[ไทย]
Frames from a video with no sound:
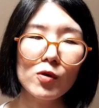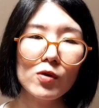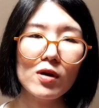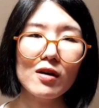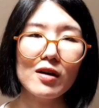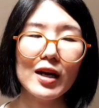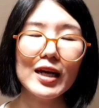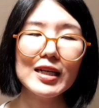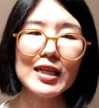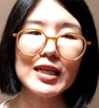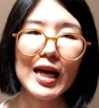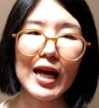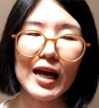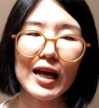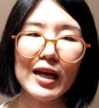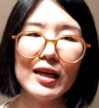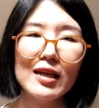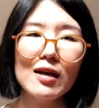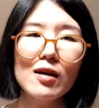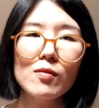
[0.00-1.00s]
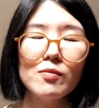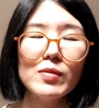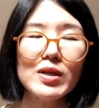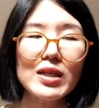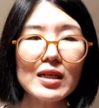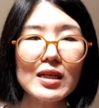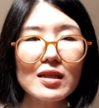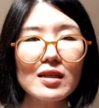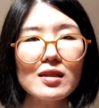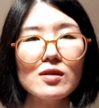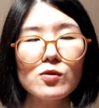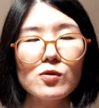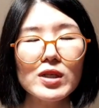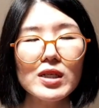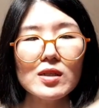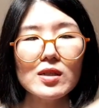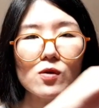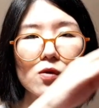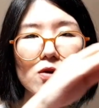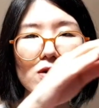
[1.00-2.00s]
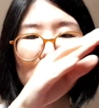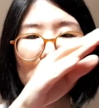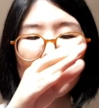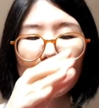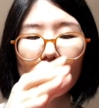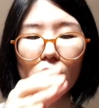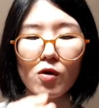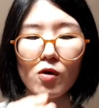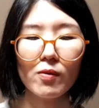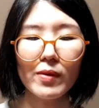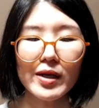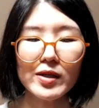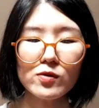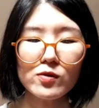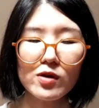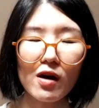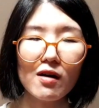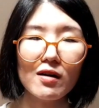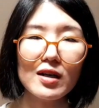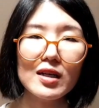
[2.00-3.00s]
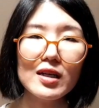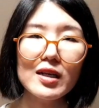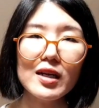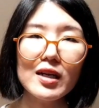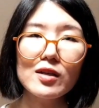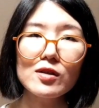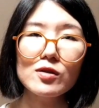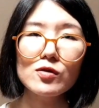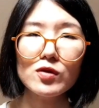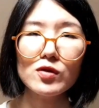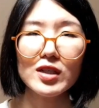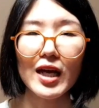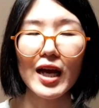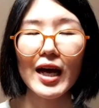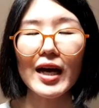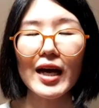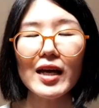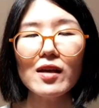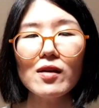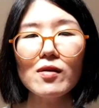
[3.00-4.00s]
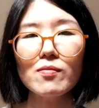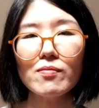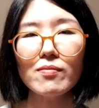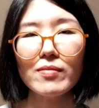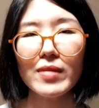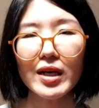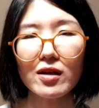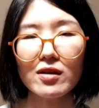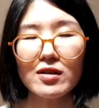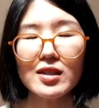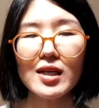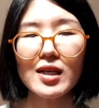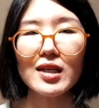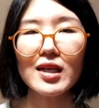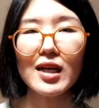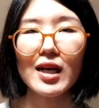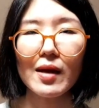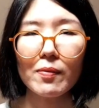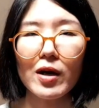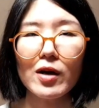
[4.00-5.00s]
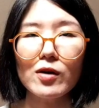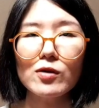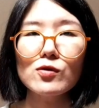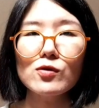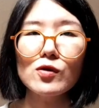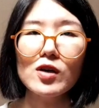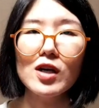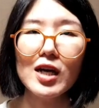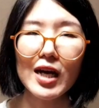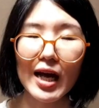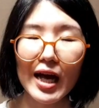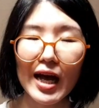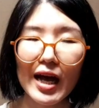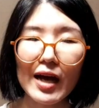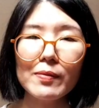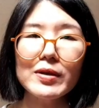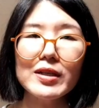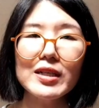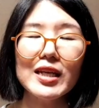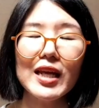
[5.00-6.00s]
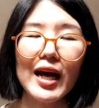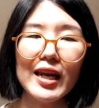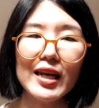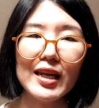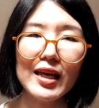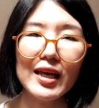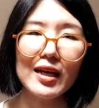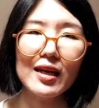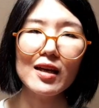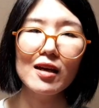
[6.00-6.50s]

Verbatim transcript: มดุลของร่างกายเมื่อคลื่นขึ้นสู่ที่สูงแล้วก็ตกลงมาสู่ท้องคลื่นสุดท้ายมันก็จะกลับเข้าสู่ค่าพื้นฐานเอง